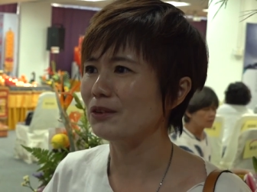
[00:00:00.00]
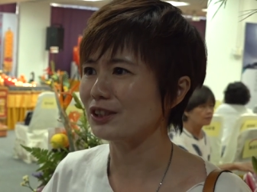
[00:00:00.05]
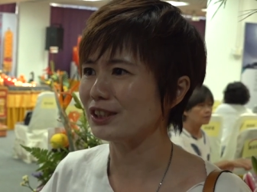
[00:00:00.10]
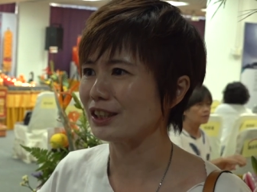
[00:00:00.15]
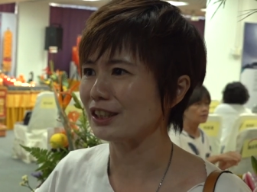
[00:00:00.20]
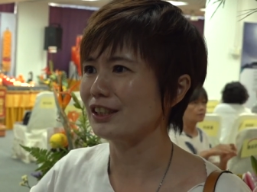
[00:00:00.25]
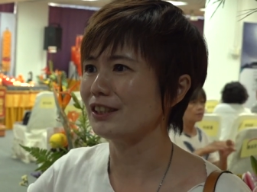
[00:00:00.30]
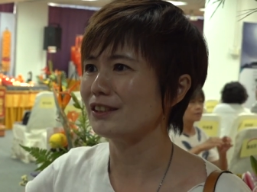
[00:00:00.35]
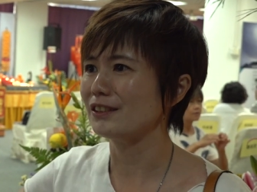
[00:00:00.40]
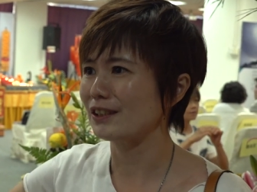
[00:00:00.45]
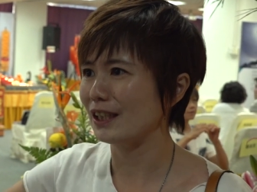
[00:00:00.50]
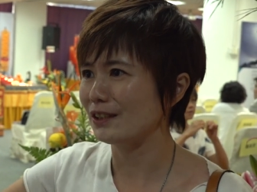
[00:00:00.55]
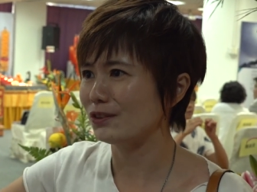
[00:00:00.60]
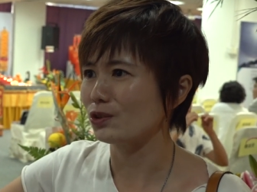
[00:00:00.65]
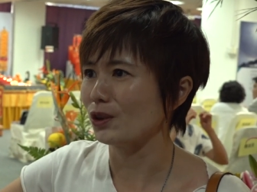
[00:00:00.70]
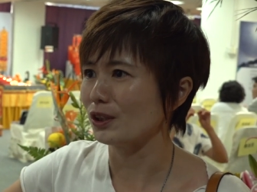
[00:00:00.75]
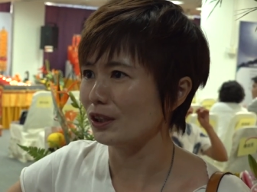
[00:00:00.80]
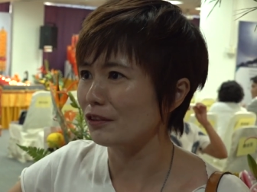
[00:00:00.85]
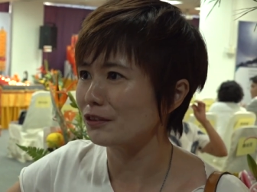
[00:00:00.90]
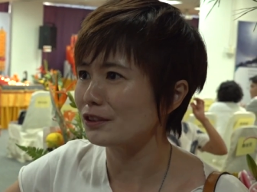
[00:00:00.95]
我整个人在
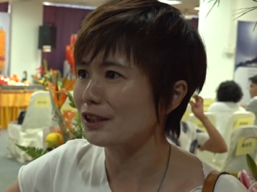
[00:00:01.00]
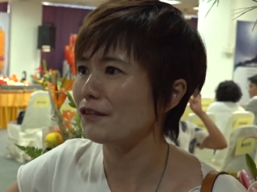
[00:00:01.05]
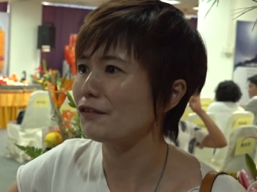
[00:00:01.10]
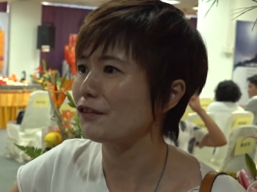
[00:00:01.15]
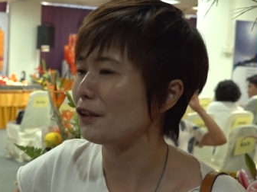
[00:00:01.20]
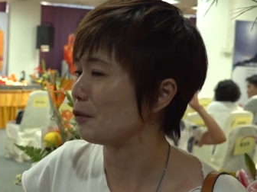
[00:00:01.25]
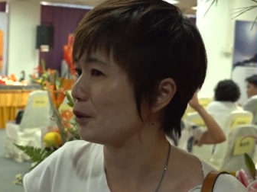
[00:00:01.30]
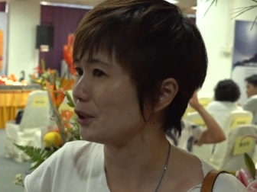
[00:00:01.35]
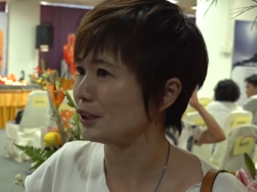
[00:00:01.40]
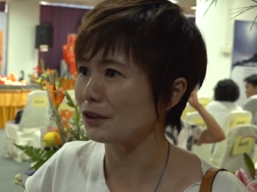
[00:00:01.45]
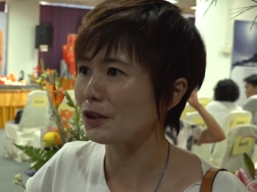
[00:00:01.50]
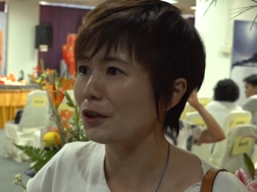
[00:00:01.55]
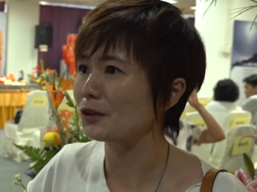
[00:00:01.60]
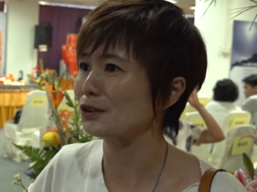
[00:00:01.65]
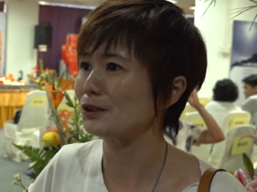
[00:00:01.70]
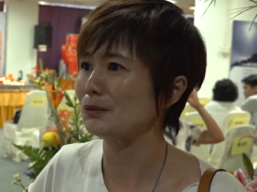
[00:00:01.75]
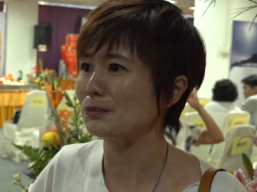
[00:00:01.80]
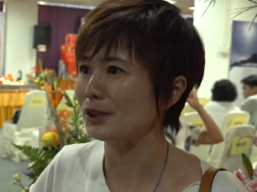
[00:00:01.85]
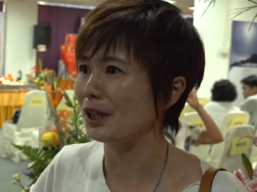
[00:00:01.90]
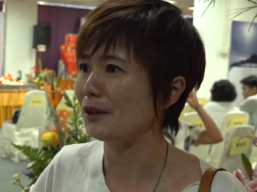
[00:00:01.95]
转到在飞，我已经
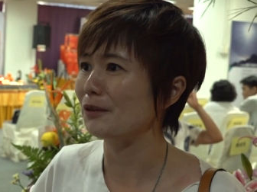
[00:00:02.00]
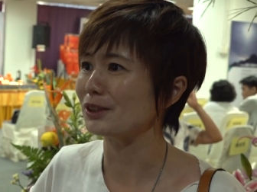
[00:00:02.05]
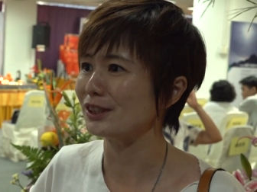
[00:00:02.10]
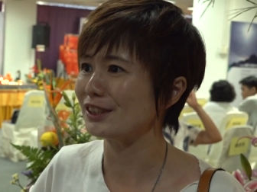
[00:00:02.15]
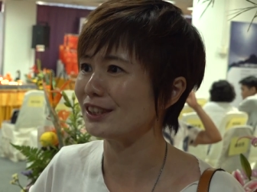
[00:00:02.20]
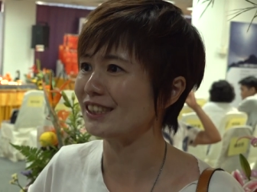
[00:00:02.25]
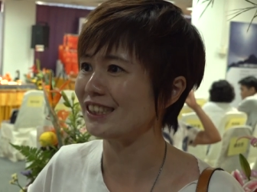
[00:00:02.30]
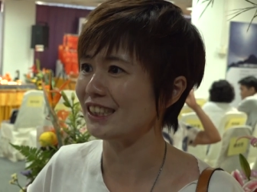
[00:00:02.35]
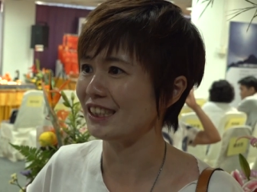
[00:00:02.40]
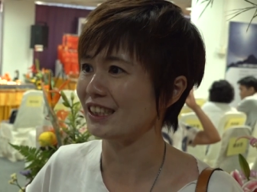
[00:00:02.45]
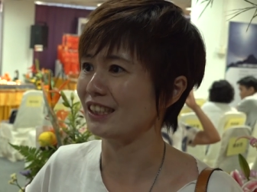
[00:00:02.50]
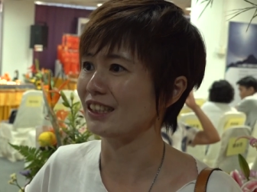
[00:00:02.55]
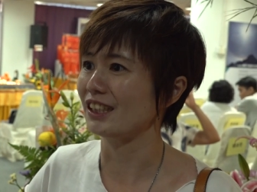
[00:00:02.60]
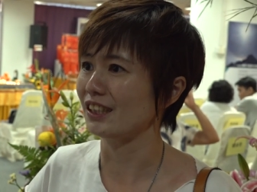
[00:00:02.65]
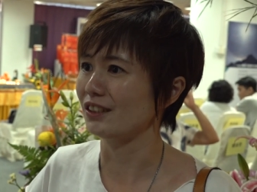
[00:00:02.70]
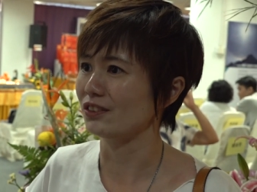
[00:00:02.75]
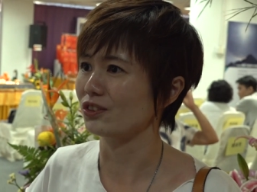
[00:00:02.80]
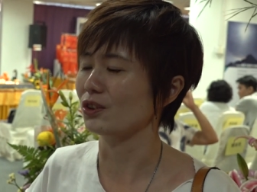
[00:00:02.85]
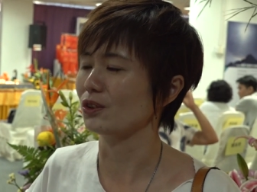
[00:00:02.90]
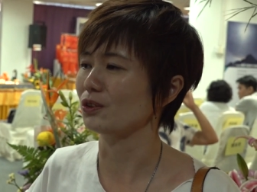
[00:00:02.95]
控制不到我自己的
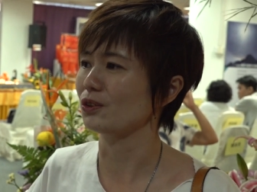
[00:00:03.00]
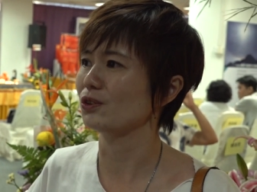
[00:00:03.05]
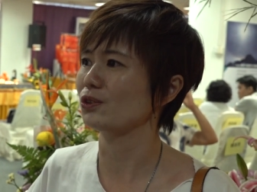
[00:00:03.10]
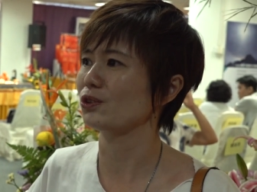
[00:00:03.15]
那一种。